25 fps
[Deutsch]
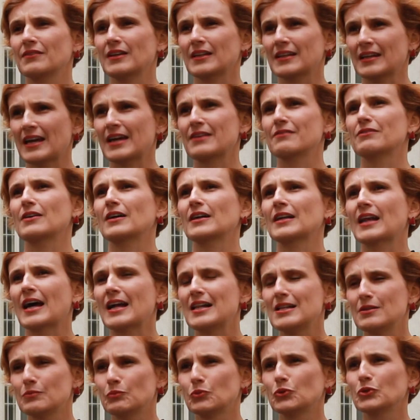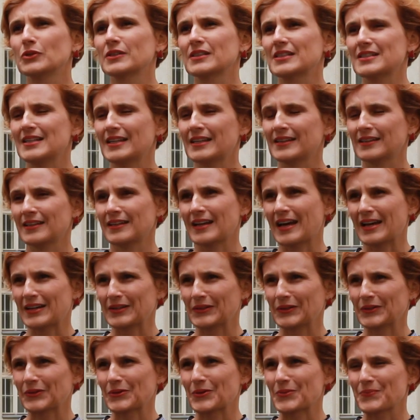werden einfach in allen Bundesländern
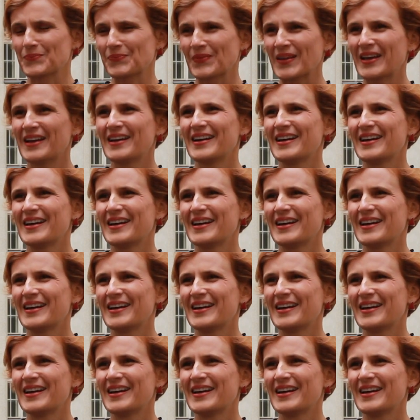angenommen.